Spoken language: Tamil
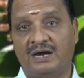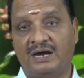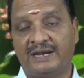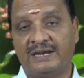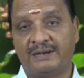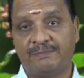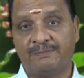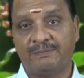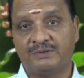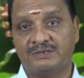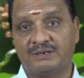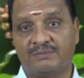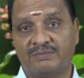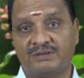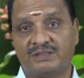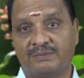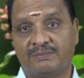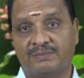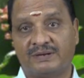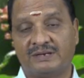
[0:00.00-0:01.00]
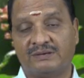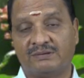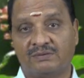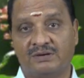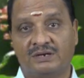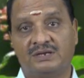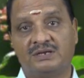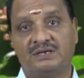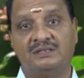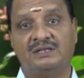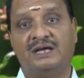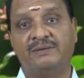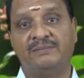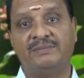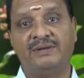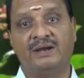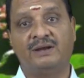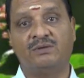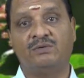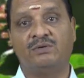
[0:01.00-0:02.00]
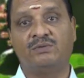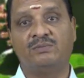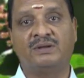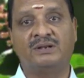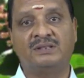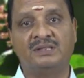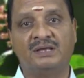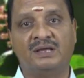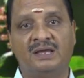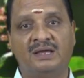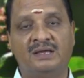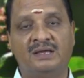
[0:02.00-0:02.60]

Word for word: அரிப்பு சம்பந்தப்பட்டவங்களுக்கு இது அருமையான ஒரு மருந்துங்க